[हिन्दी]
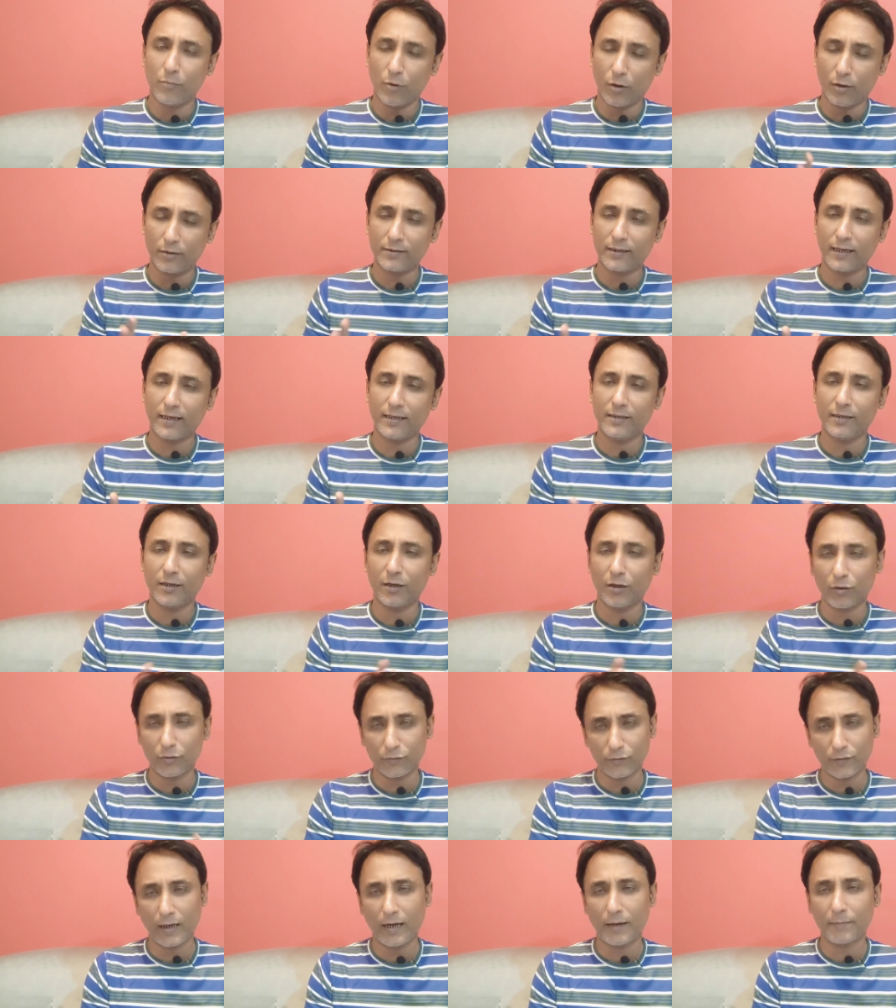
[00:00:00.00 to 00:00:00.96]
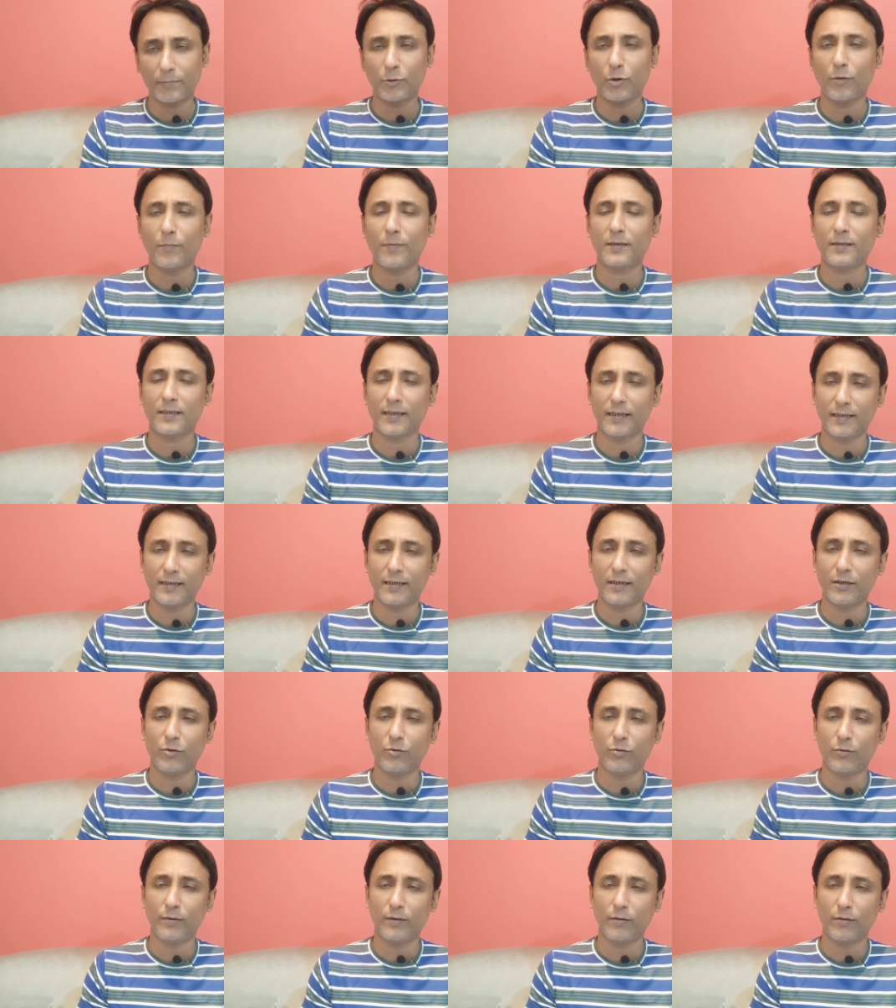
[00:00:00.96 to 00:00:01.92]
बहुत सारी जगहों से आपके ऊपर
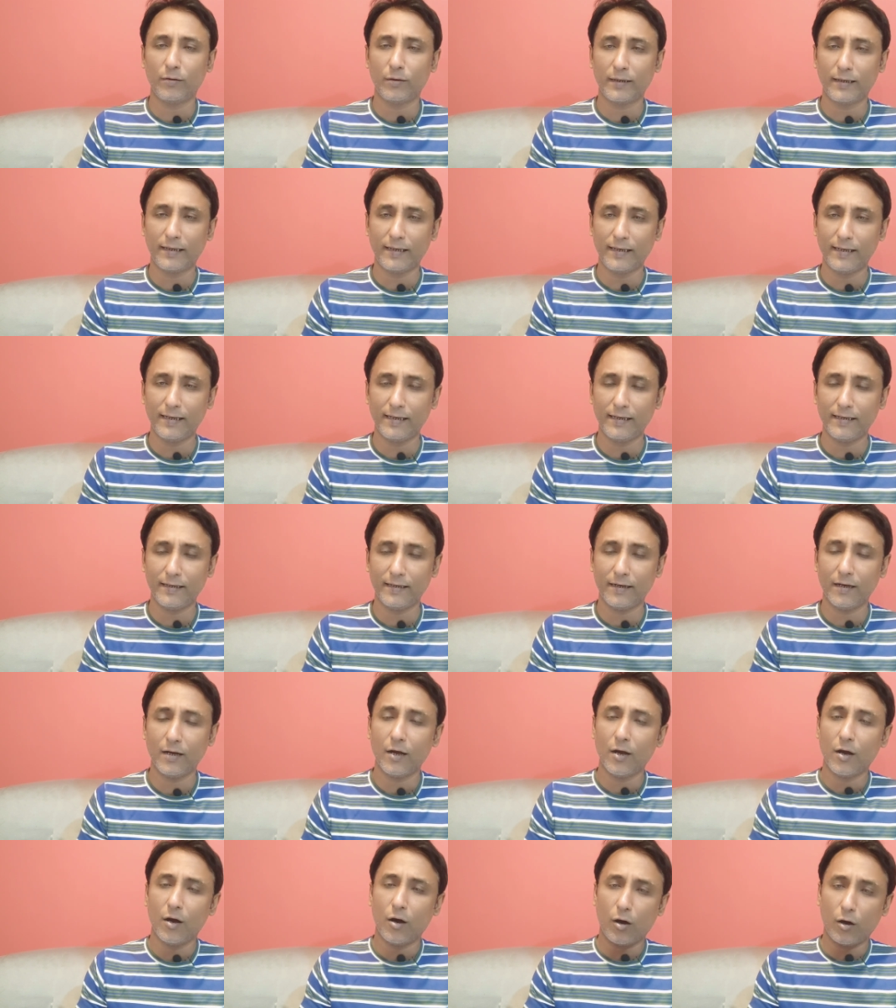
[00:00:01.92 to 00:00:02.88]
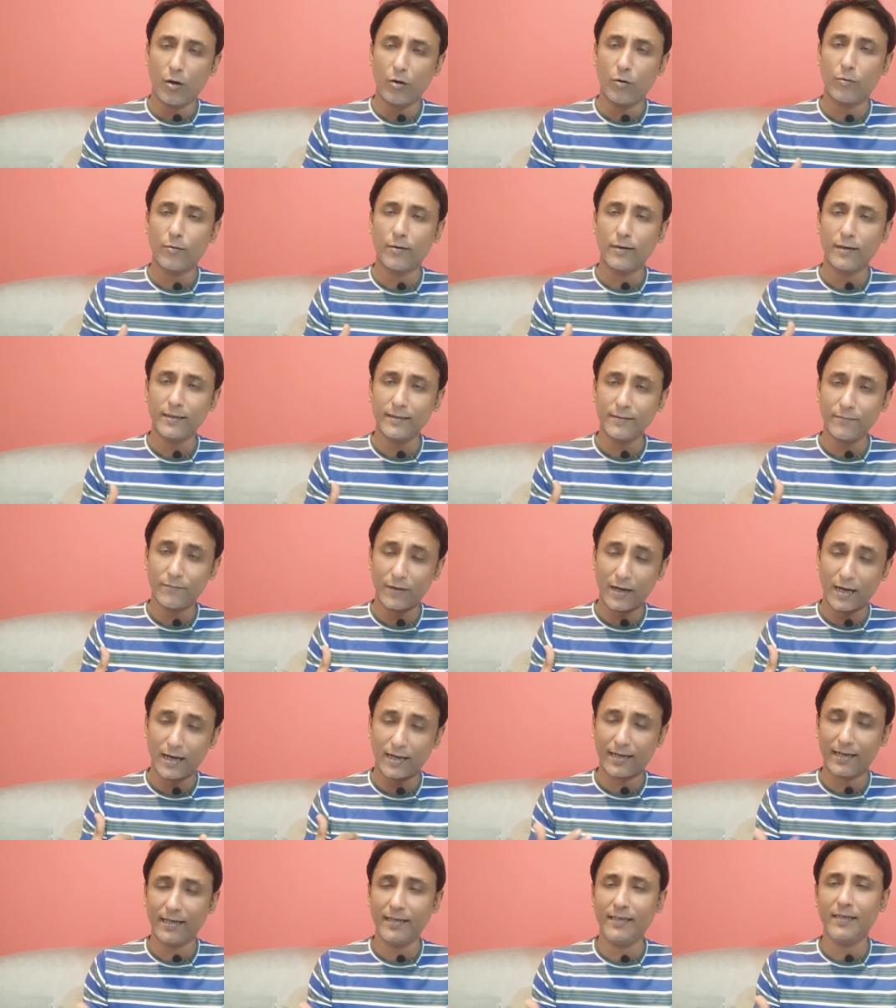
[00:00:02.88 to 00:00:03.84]
तनकीद हुई की गई है और लोगों ने इस
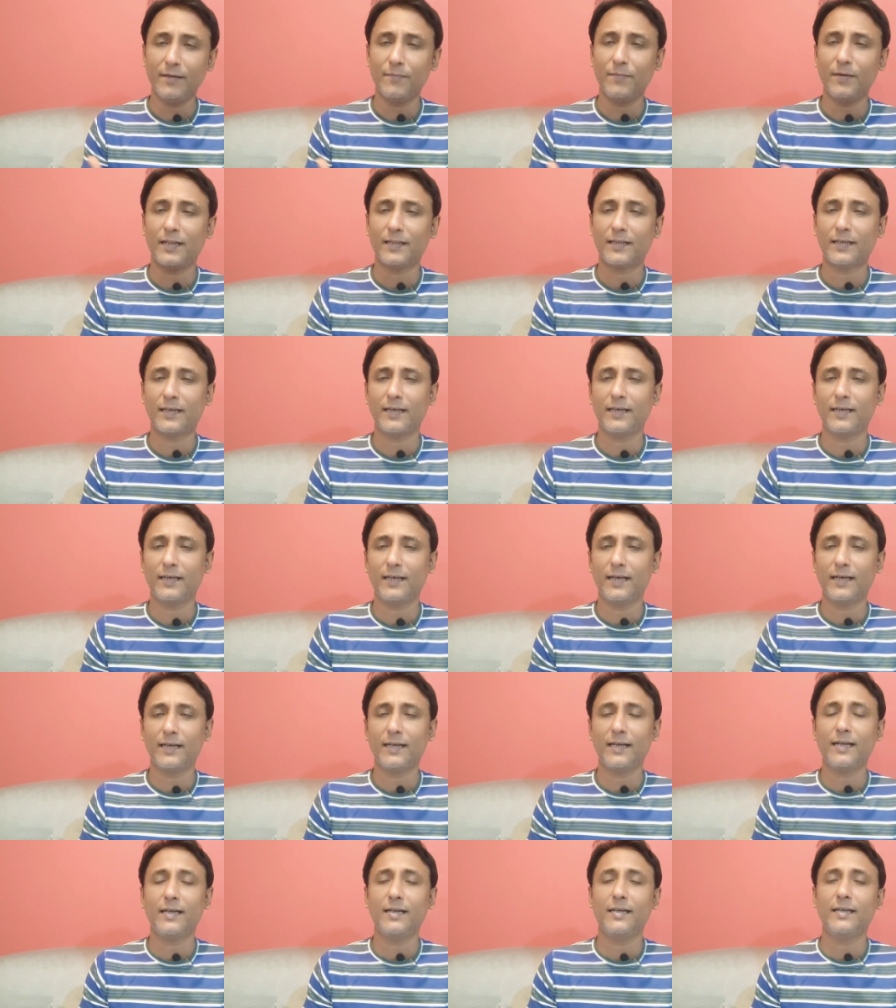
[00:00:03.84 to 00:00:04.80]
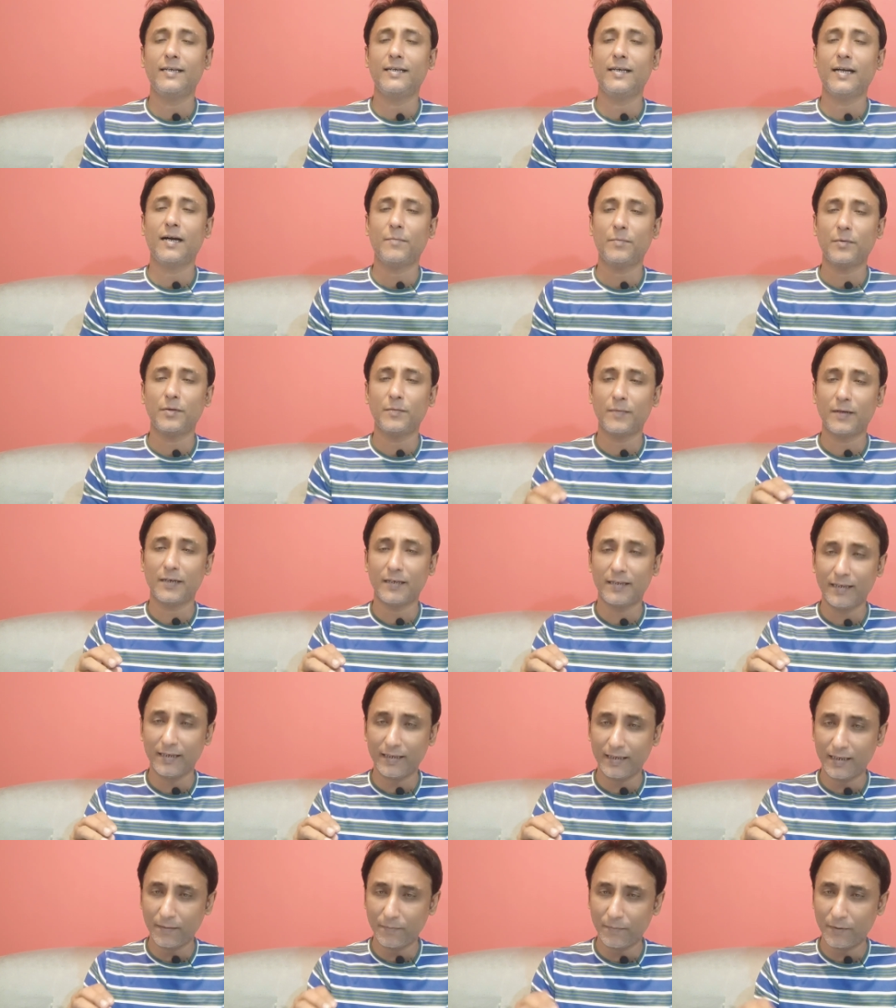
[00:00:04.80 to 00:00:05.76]
वाकई ये बात कही है कि इंडिया अपनी
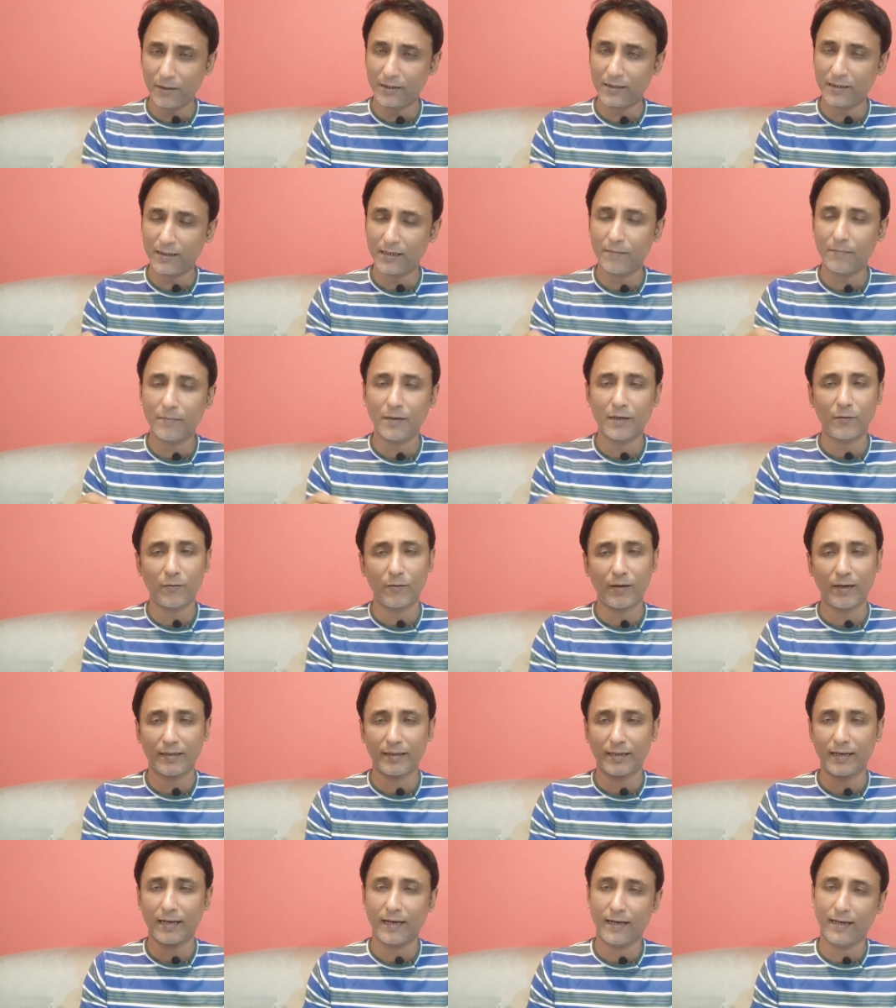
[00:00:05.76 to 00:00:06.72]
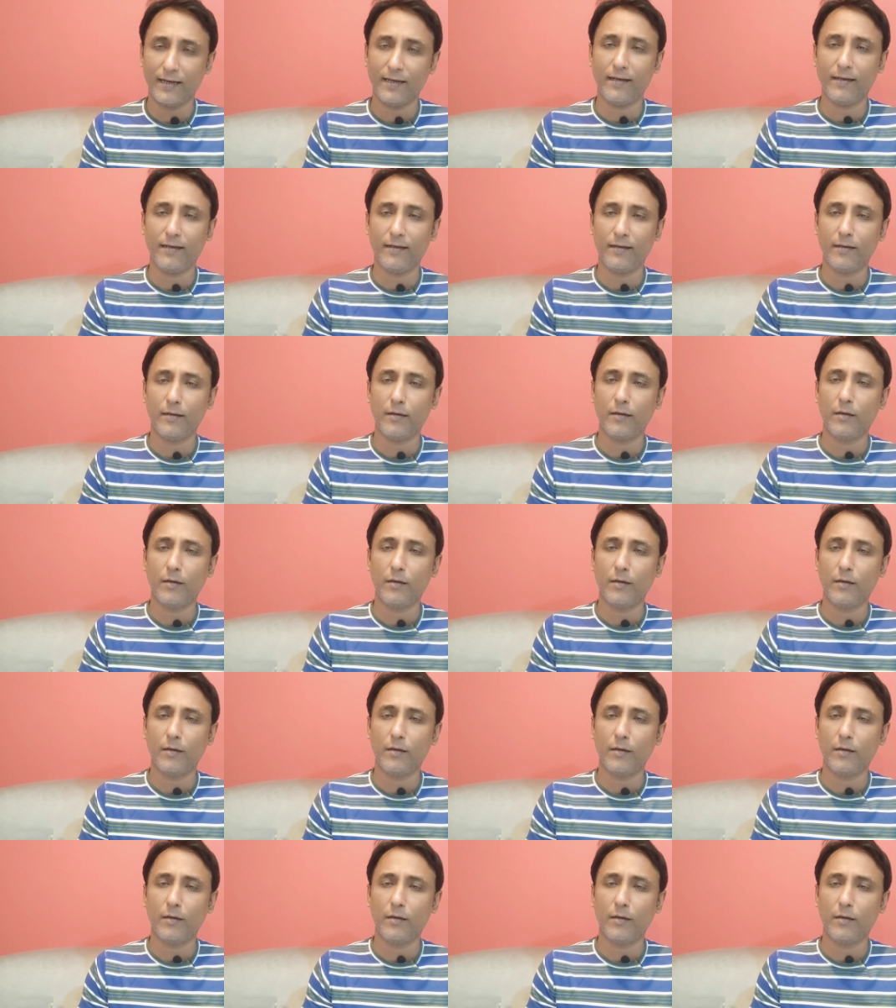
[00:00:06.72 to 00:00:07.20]
मर्जी की पीछे बनवाता है